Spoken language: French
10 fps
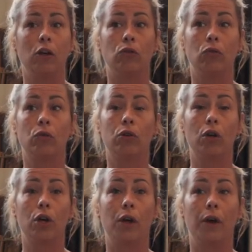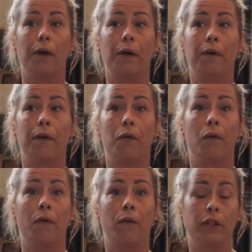Donc, euh,
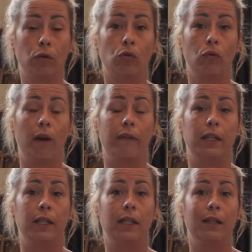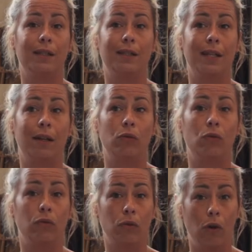on, va se retrouver avec des, scènes
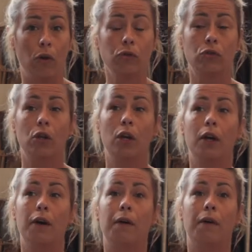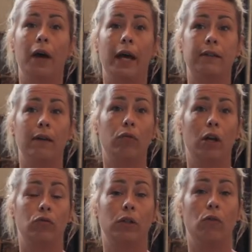de violence. Euh, à ça, vous
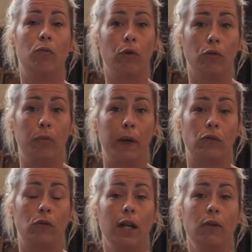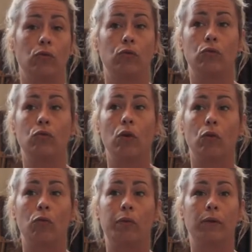rajoutez le manque de personnel, donc du coup, euh,
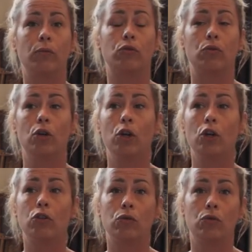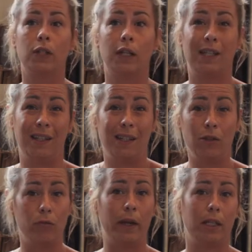complètement cette
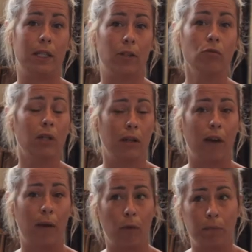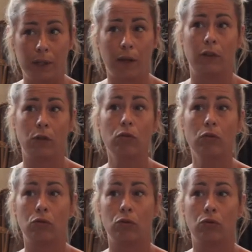déshumanisation qui est vraiment bien vécue,
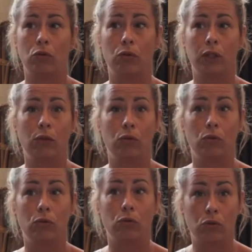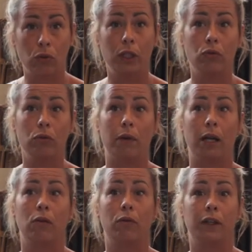ce, côté de, solitude
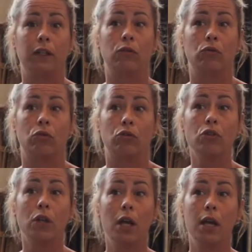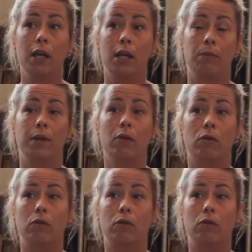malgré le fait d'être aux urgences, eh bien,